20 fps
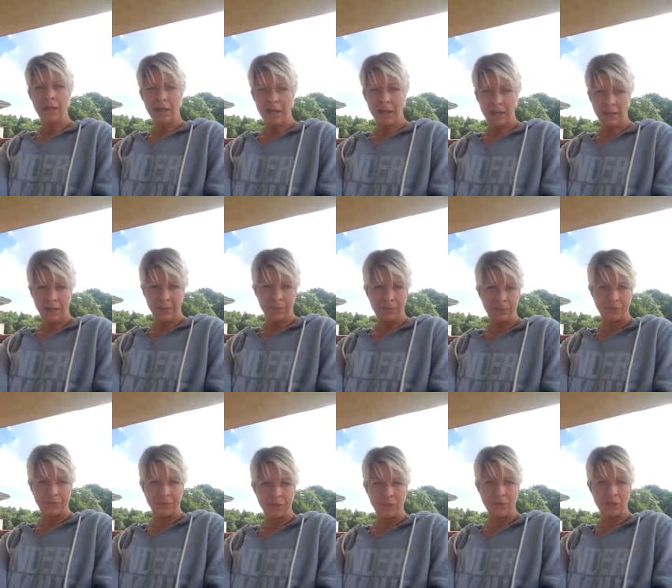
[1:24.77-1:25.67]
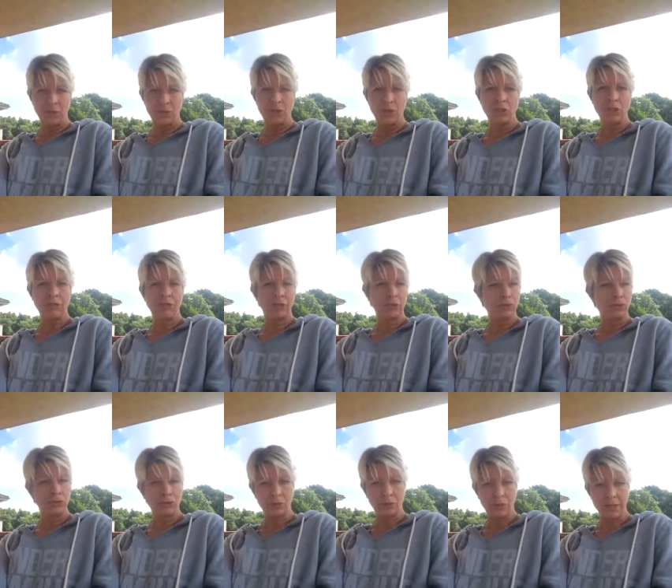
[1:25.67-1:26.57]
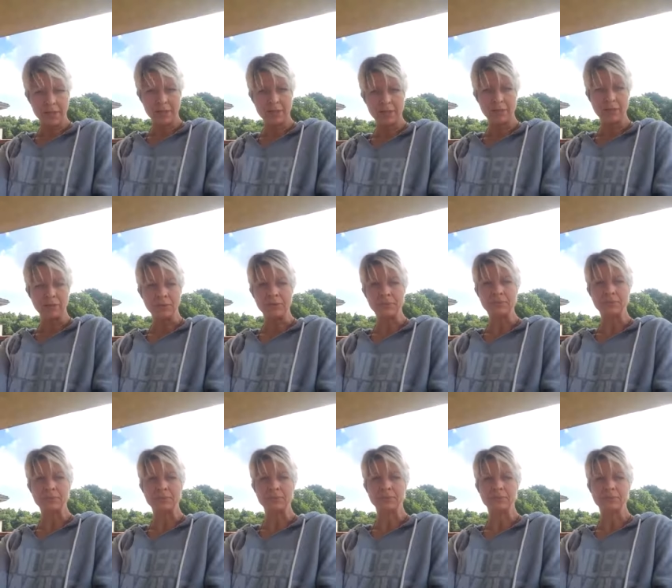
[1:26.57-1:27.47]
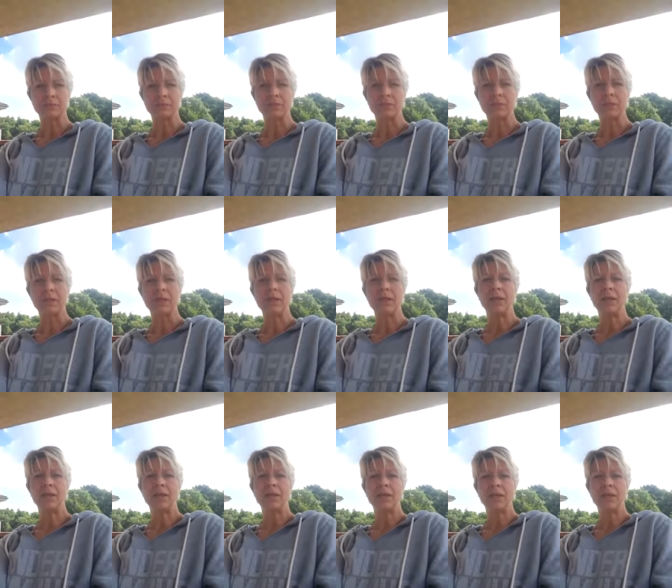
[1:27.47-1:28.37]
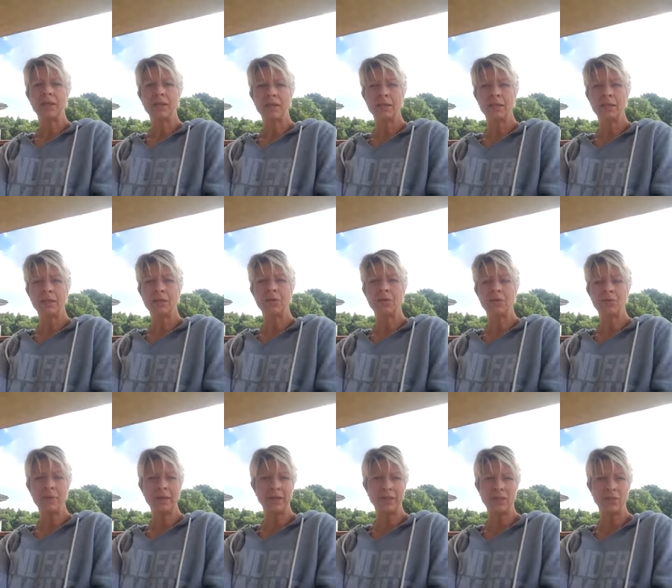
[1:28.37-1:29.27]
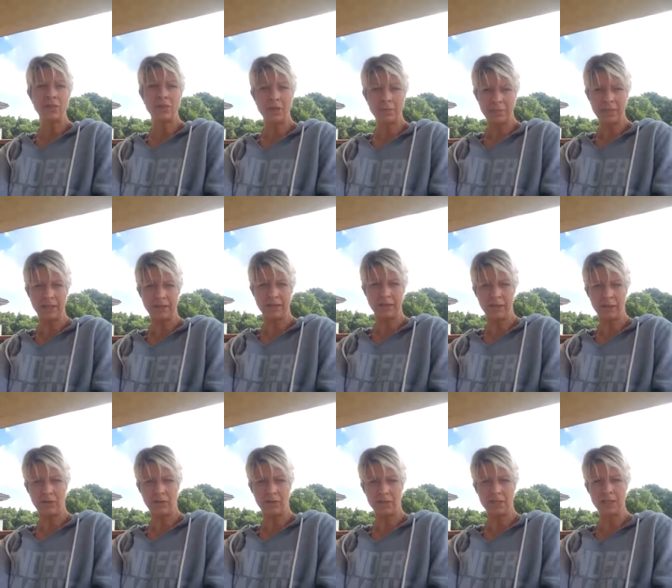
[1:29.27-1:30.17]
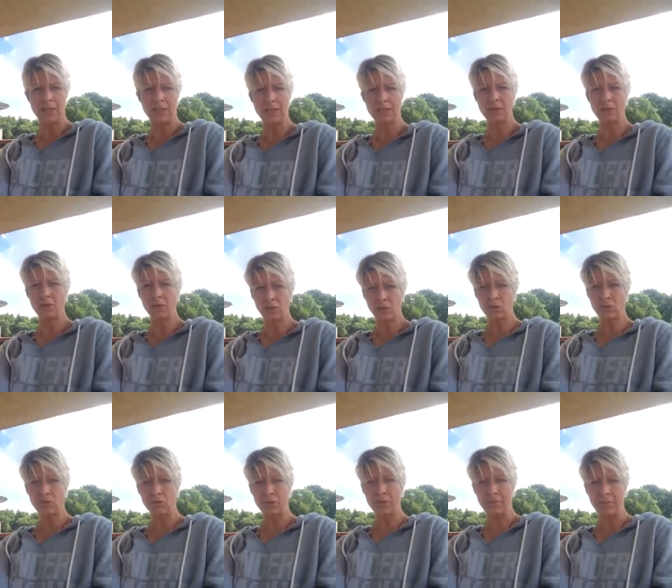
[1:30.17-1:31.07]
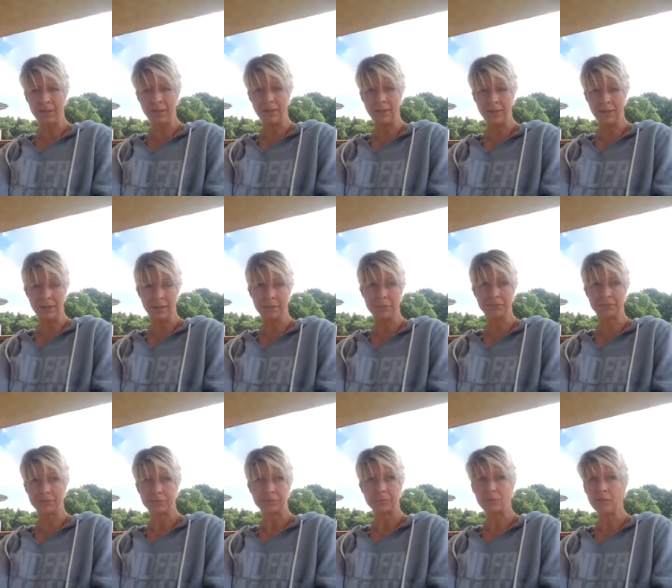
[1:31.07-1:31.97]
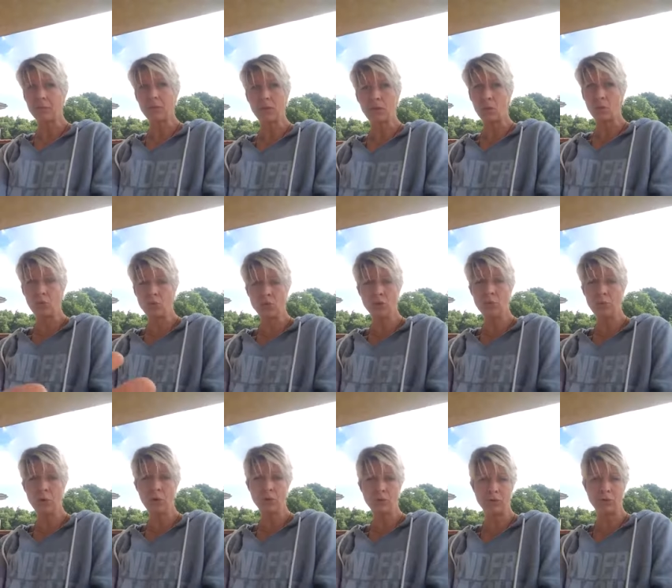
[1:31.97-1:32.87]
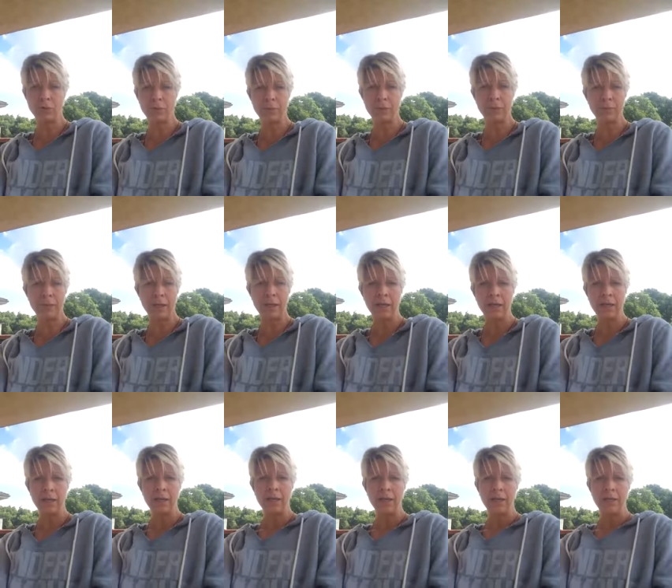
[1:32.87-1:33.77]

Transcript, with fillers: Lei è riuscita a far tutto questo e, e come sono cambiate le cose adesso? Adesso sono cambiate che questo mondo che prima